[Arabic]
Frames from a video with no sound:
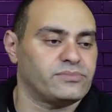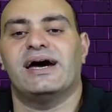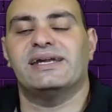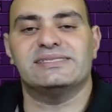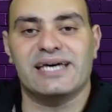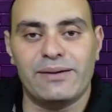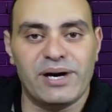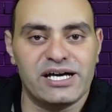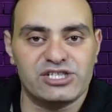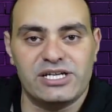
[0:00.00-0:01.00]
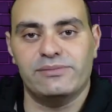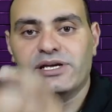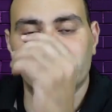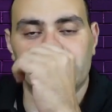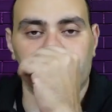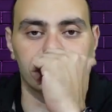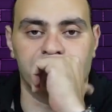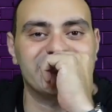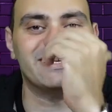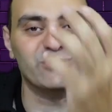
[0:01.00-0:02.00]
هنسحبها عشان نعمل لها صيانه
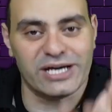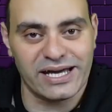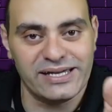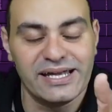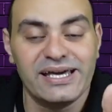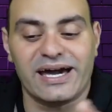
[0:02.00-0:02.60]
انت متخيل